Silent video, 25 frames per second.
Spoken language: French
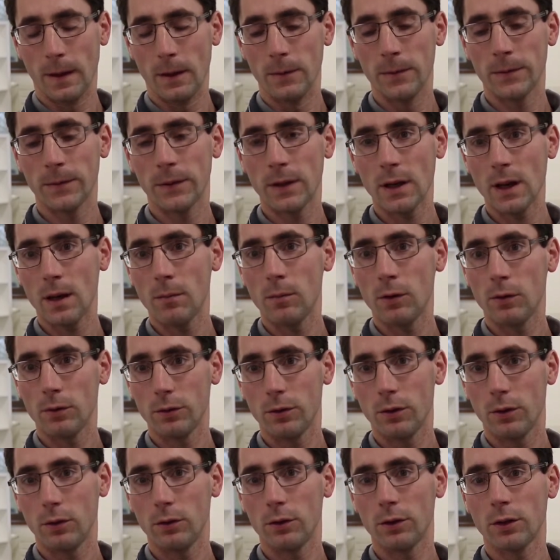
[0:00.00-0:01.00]

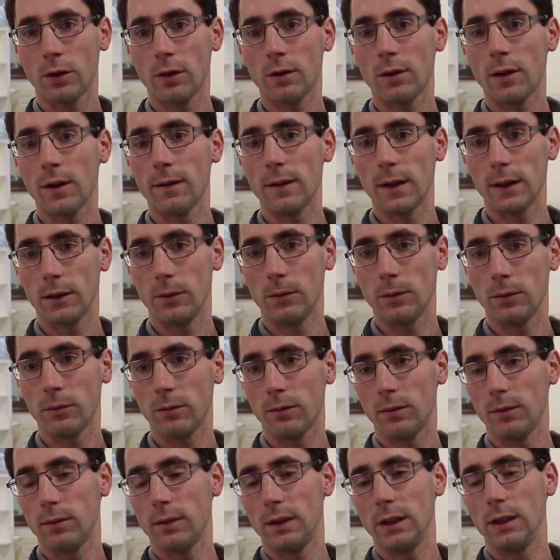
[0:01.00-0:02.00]
fiable dans le temps avec du
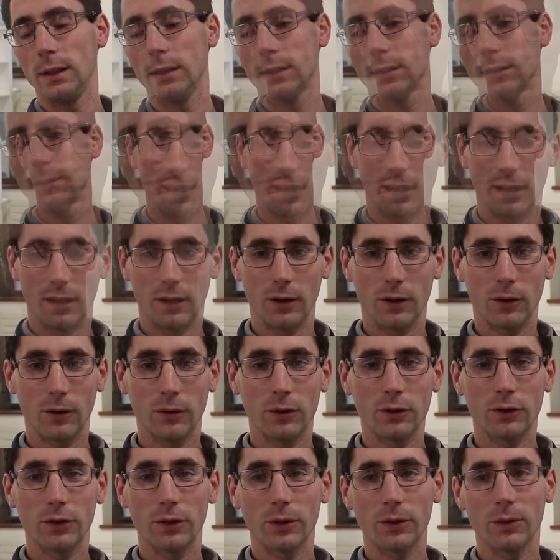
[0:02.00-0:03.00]
suivi
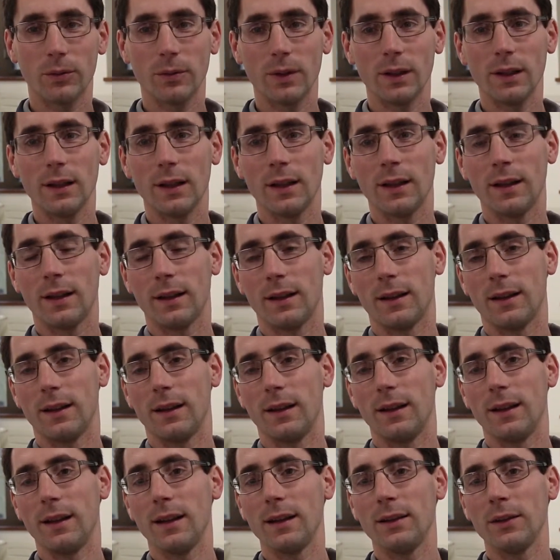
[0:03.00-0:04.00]
alors aujourd'hui,
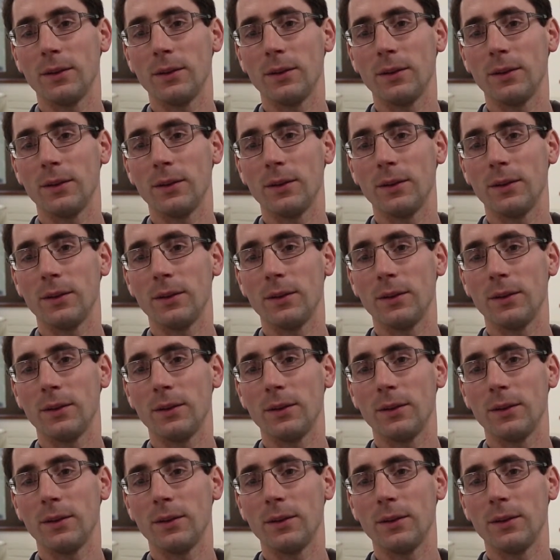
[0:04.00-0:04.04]
la,